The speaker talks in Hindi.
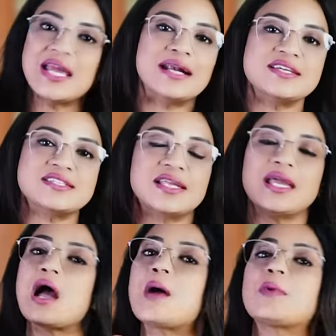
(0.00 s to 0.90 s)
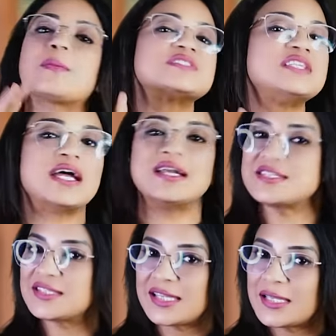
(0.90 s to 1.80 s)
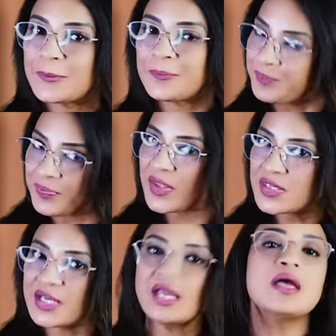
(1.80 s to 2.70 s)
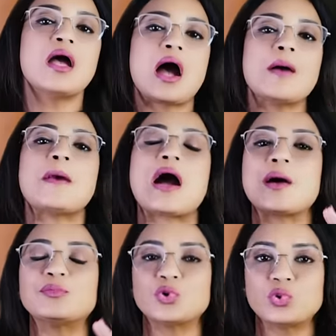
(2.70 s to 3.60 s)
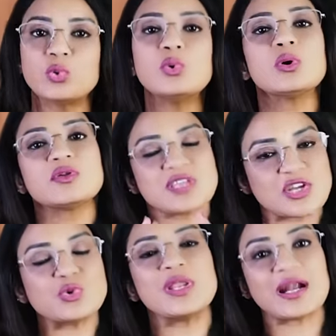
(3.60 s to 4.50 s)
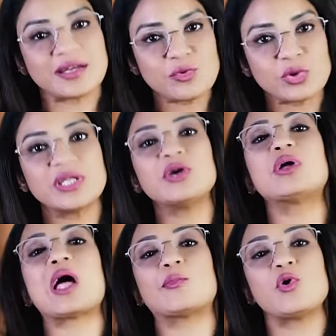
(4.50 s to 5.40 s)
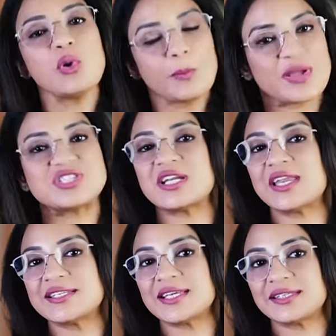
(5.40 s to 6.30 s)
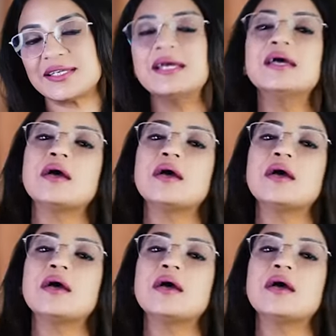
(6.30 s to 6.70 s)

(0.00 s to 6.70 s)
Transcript: डी एंटीजन है आपके पास डी एंटीजन नहीं है ठीक है अब आप दोनों सेक्सुअली एक्टिव होते हैं और आपको बच्चा ठहर जाता है